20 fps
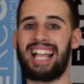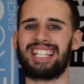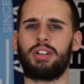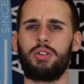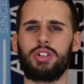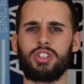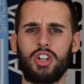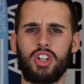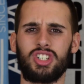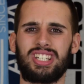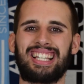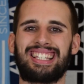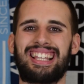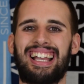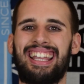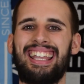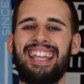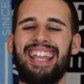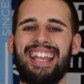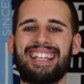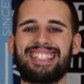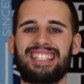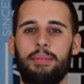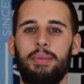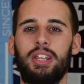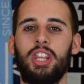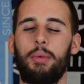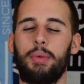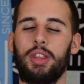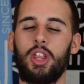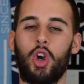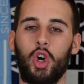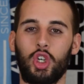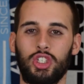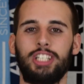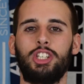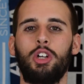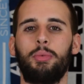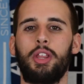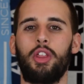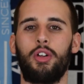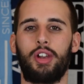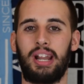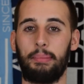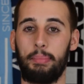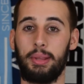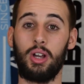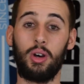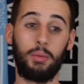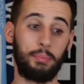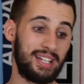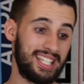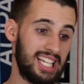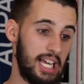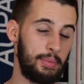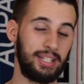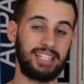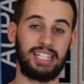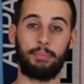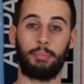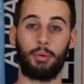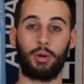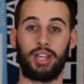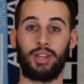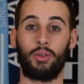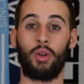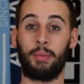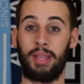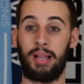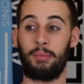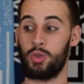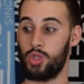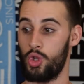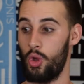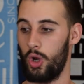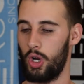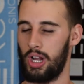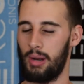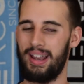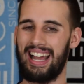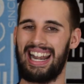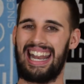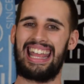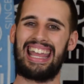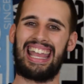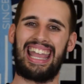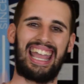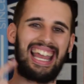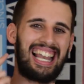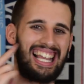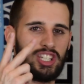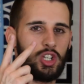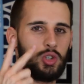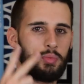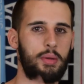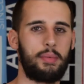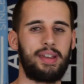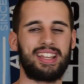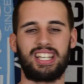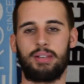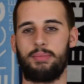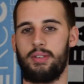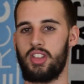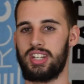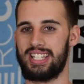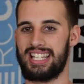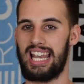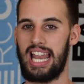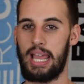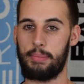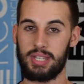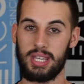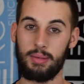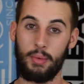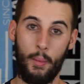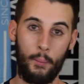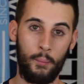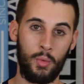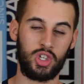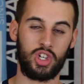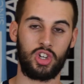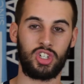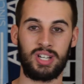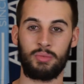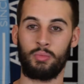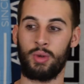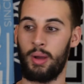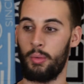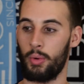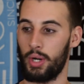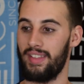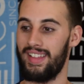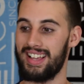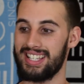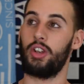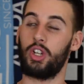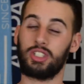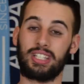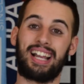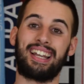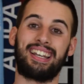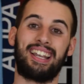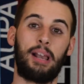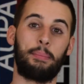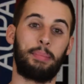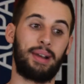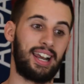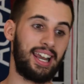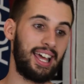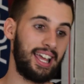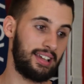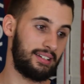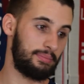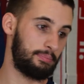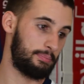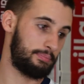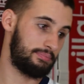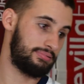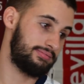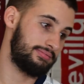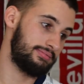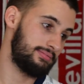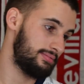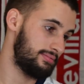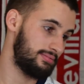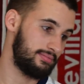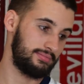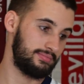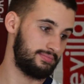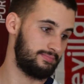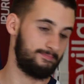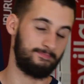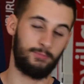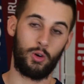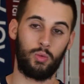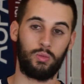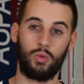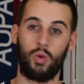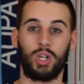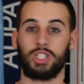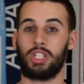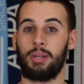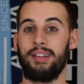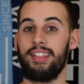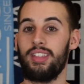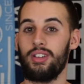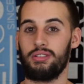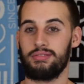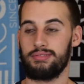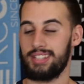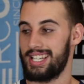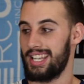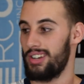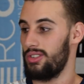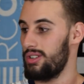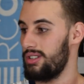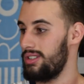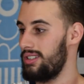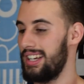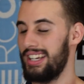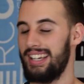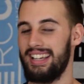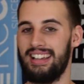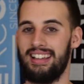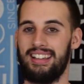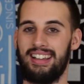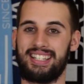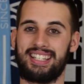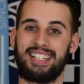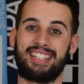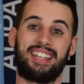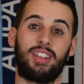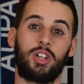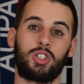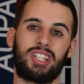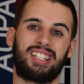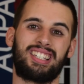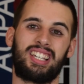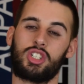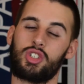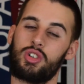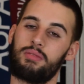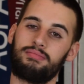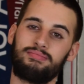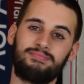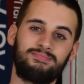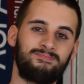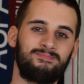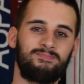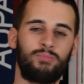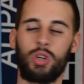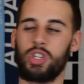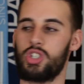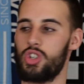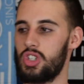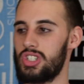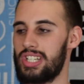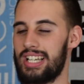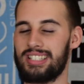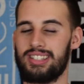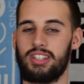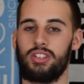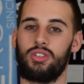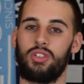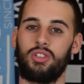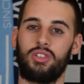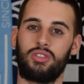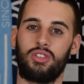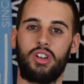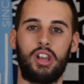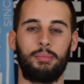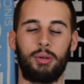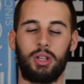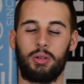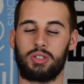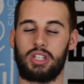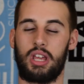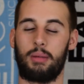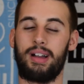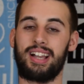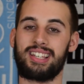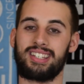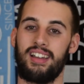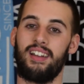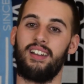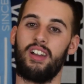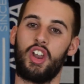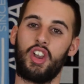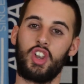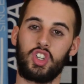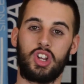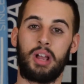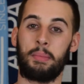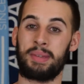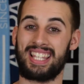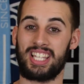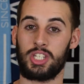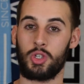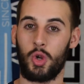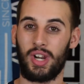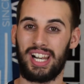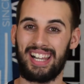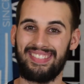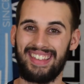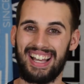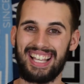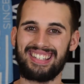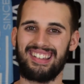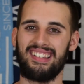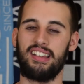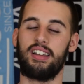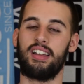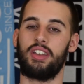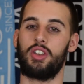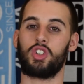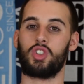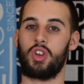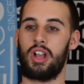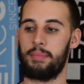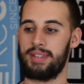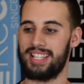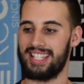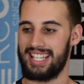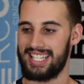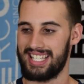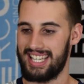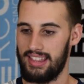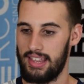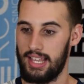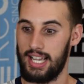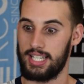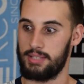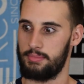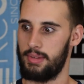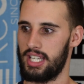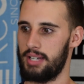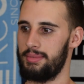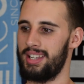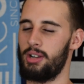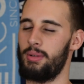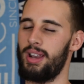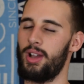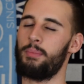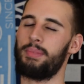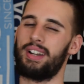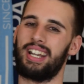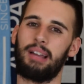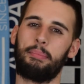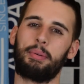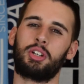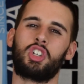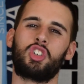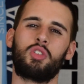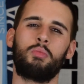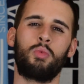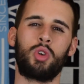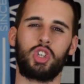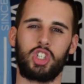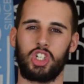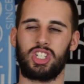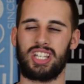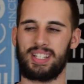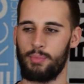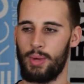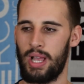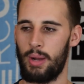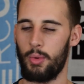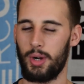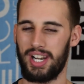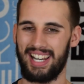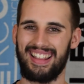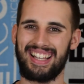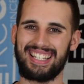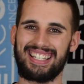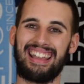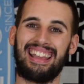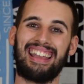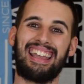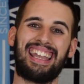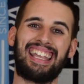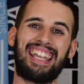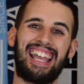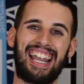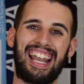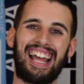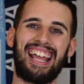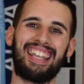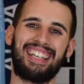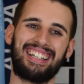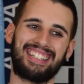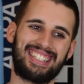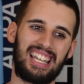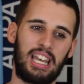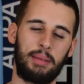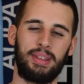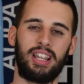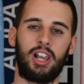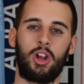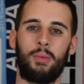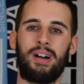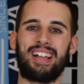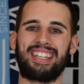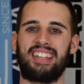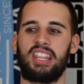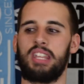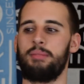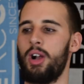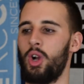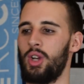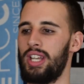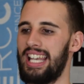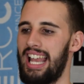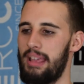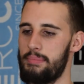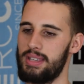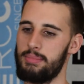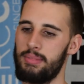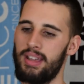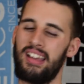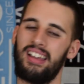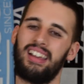Así que chicos, hasta aquí este vídeo, vídeo cortito, vídeo rápido, básicamente porque no había mucho de lo que hablar en las dos primeras equipaciones del Leipzig, Muy sosas, muy aburridas. Nota general para Nike, cuatro un 4,5. Es que no... Es que si dos de tres son muy sosas, tío, no, no le podemos dar más. No son camisetas horrendas, no son camisetas que digas, madre mía, no la compraría, pero sí son muy sosas, muy aburridas, y a Nike se le pide algo más. Y encima con el Leipzig,